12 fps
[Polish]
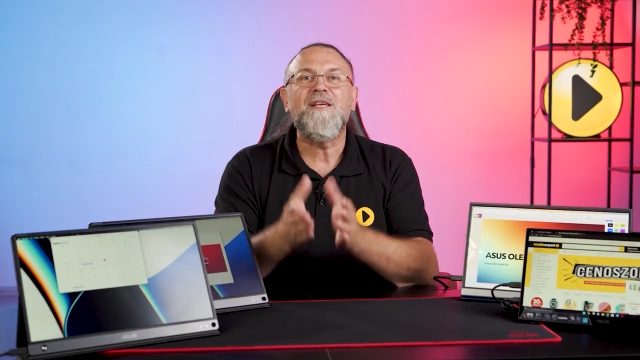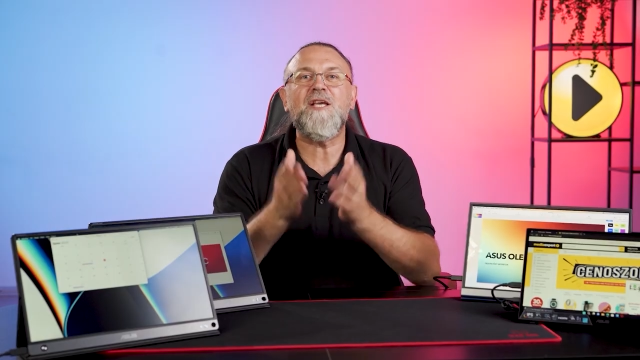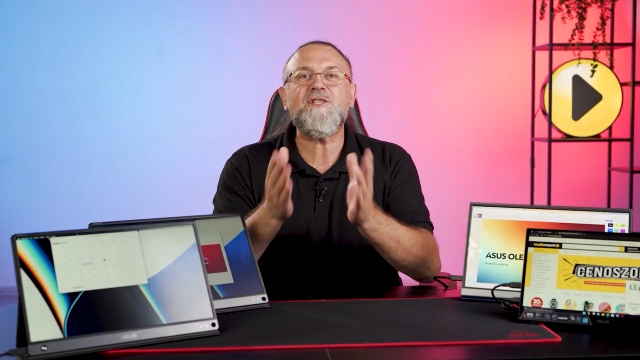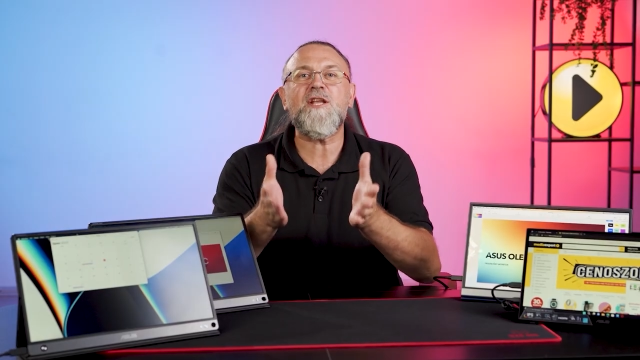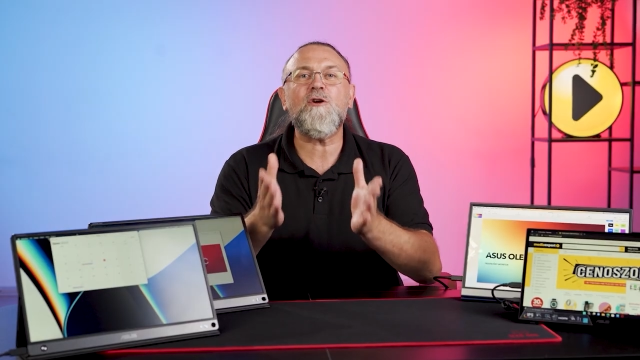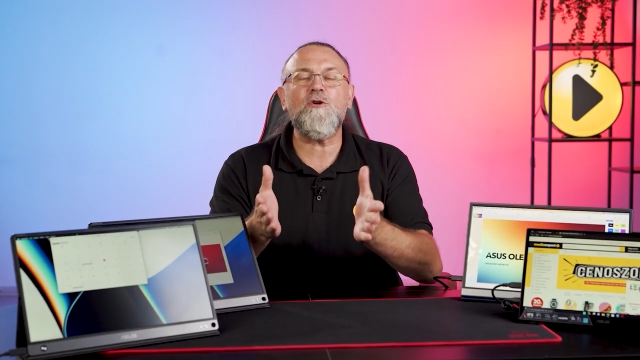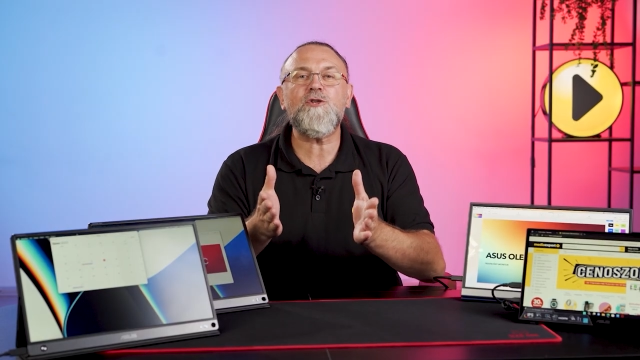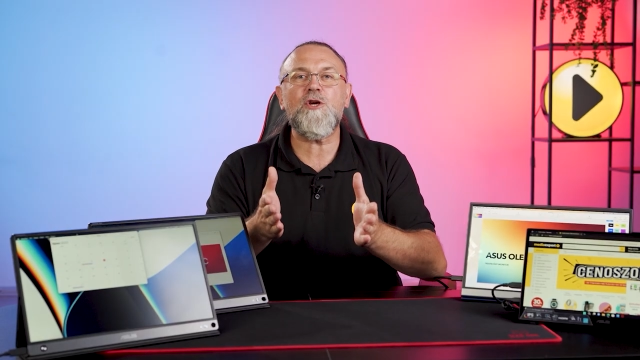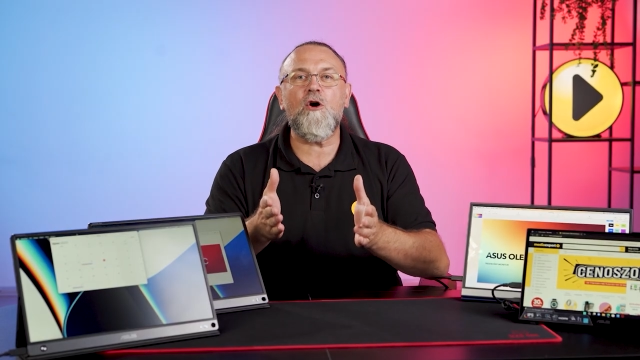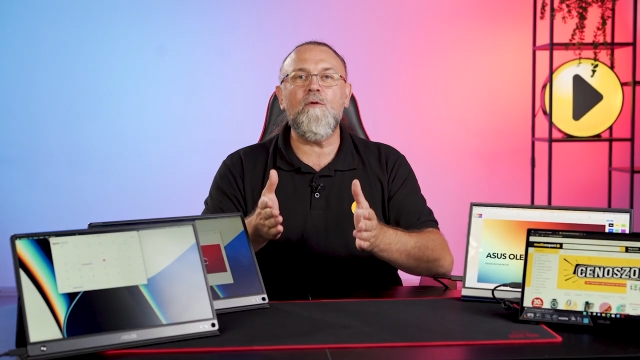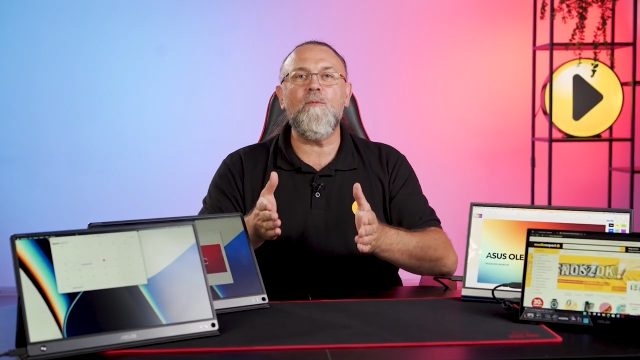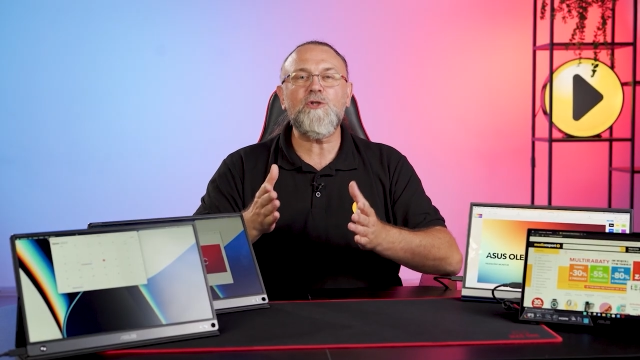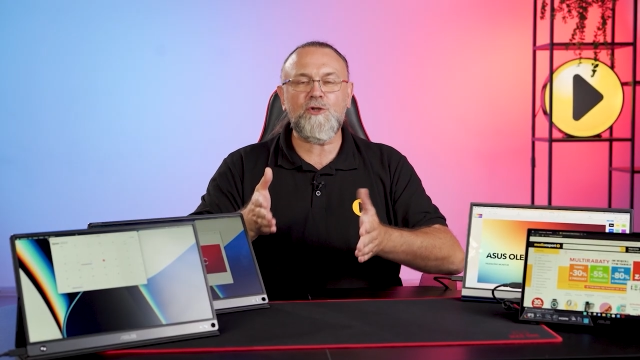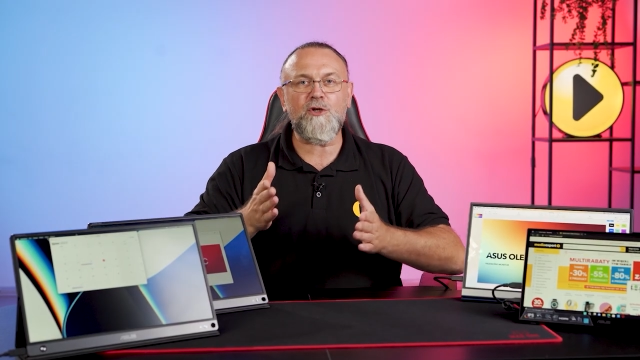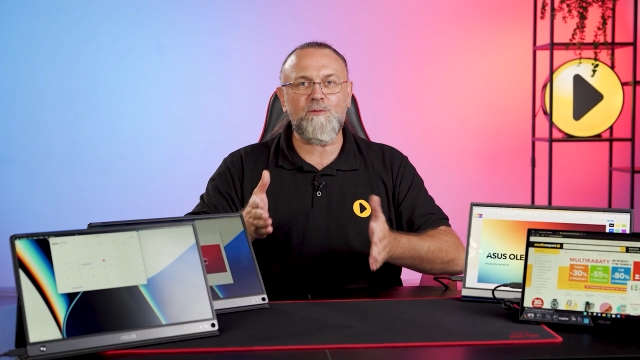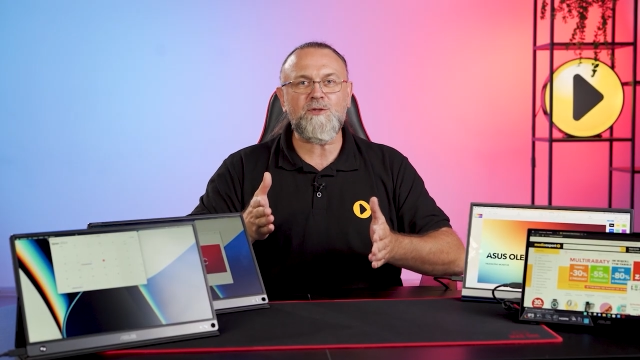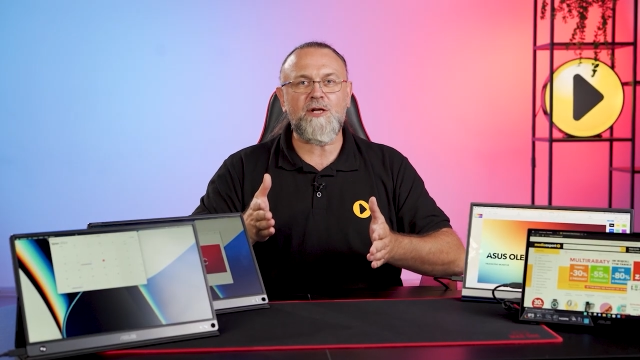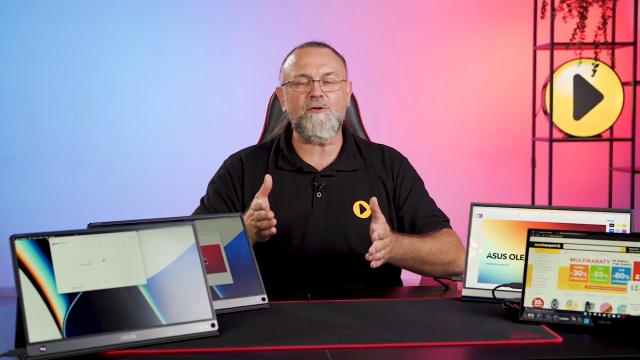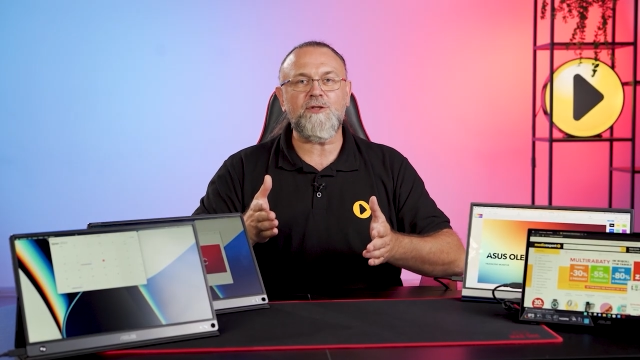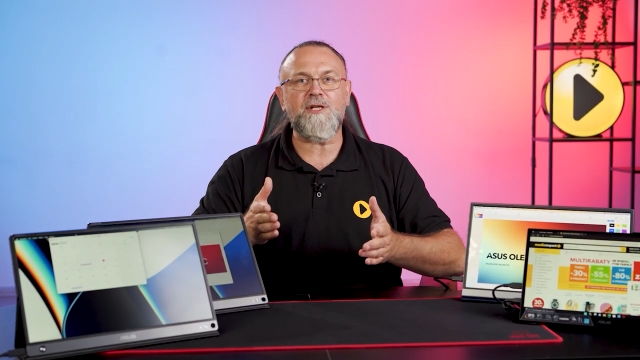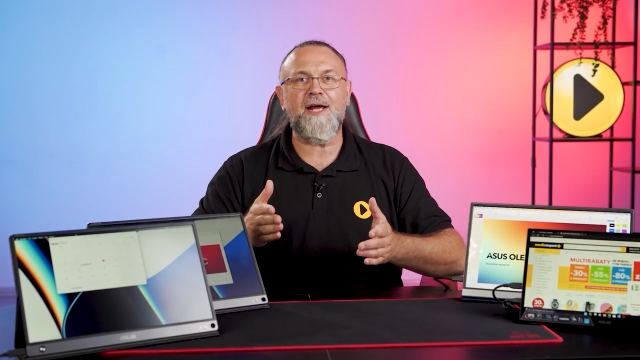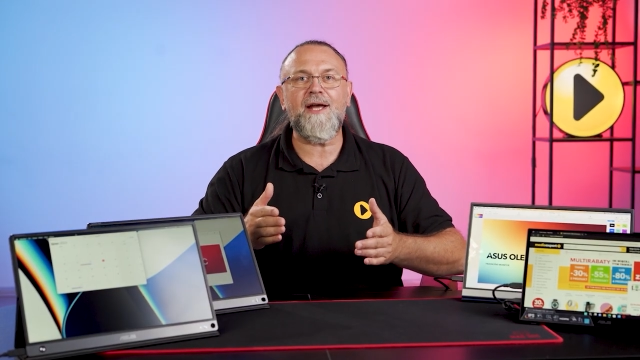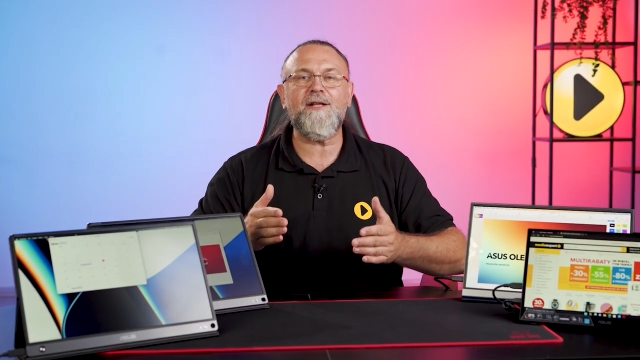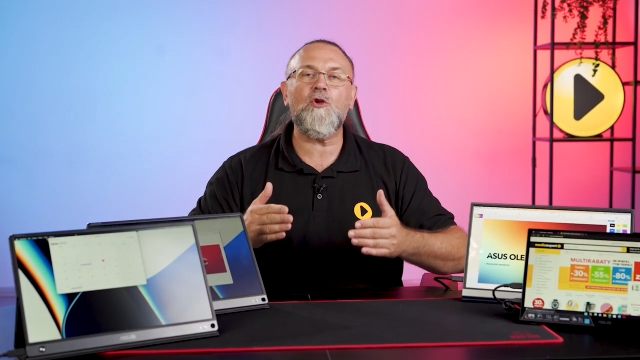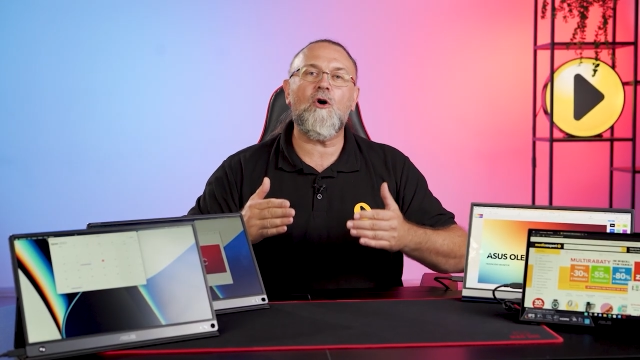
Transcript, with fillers: Jeżeli chodzi o monitory przenośne,